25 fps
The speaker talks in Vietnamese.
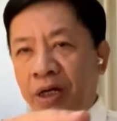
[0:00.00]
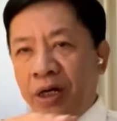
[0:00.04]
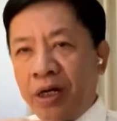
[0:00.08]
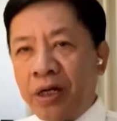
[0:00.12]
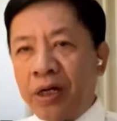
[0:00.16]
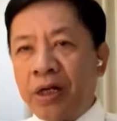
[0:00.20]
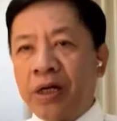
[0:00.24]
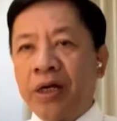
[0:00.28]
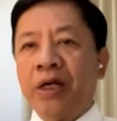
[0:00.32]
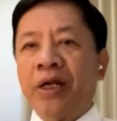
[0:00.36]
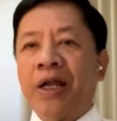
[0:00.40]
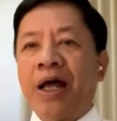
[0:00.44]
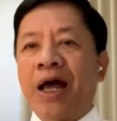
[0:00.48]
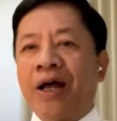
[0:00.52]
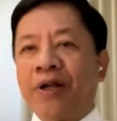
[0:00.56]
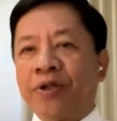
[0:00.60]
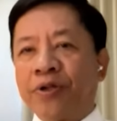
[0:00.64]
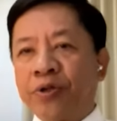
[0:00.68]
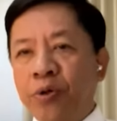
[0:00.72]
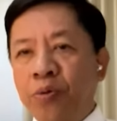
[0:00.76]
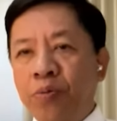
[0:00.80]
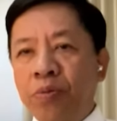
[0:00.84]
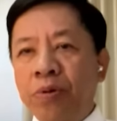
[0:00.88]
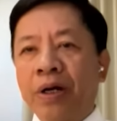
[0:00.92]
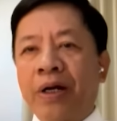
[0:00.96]
trên cái
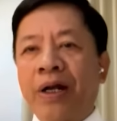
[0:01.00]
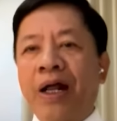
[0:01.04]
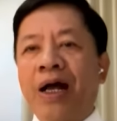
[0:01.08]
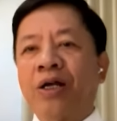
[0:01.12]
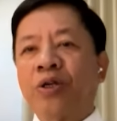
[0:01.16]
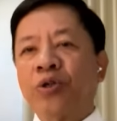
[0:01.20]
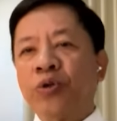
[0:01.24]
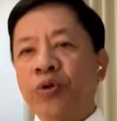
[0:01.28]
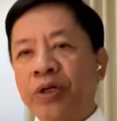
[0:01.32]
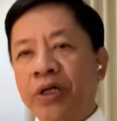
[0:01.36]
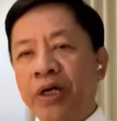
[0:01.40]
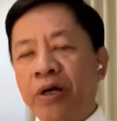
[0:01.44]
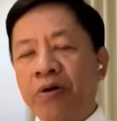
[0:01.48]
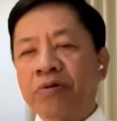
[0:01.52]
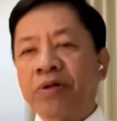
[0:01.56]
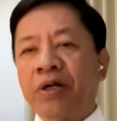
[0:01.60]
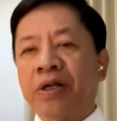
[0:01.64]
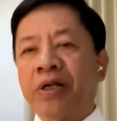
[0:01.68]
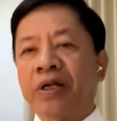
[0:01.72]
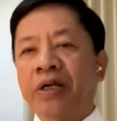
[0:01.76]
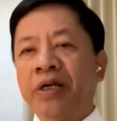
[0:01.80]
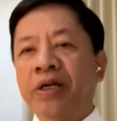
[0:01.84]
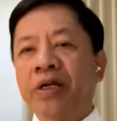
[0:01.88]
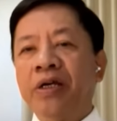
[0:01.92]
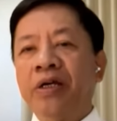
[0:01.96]
đà chung là đang suy yếu
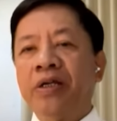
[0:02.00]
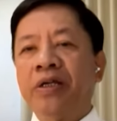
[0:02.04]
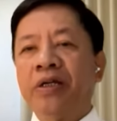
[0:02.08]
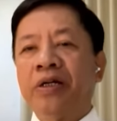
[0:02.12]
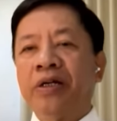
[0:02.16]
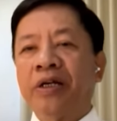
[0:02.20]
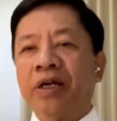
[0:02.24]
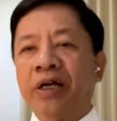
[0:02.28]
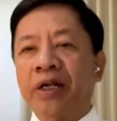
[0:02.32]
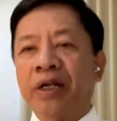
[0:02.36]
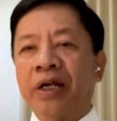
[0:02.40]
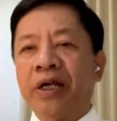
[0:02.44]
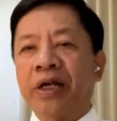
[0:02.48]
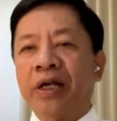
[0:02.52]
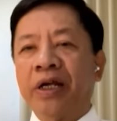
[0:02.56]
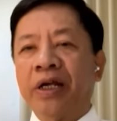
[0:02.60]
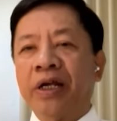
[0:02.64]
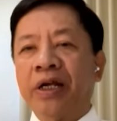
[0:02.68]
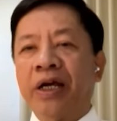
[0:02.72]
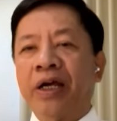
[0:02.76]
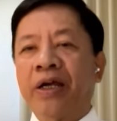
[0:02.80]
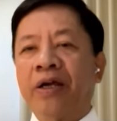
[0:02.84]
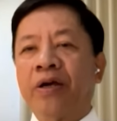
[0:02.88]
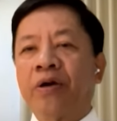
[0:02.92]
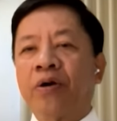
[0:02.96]
dần đi nhưng hiện
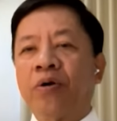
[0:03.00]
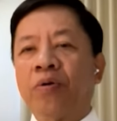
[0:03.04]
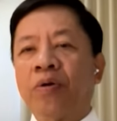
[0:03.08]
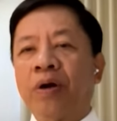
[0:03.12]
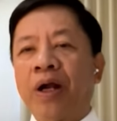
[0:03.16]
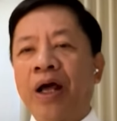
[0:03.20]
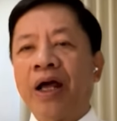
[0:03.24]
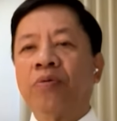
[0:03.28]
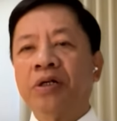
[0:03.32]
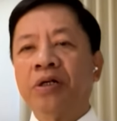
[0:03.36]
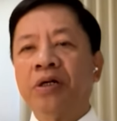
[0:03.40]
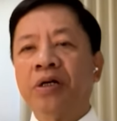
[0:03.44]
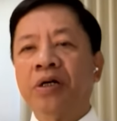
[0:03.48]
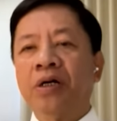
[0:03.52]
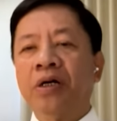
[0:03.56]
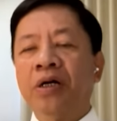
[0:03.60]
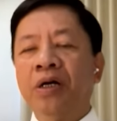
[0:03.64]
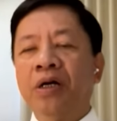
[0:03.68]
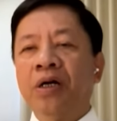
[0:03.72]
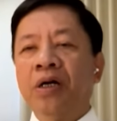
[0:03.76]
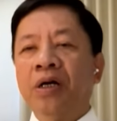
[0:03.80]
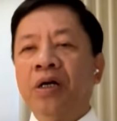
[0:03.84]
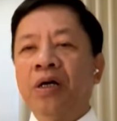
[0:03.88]
nay cũng lẽ chưa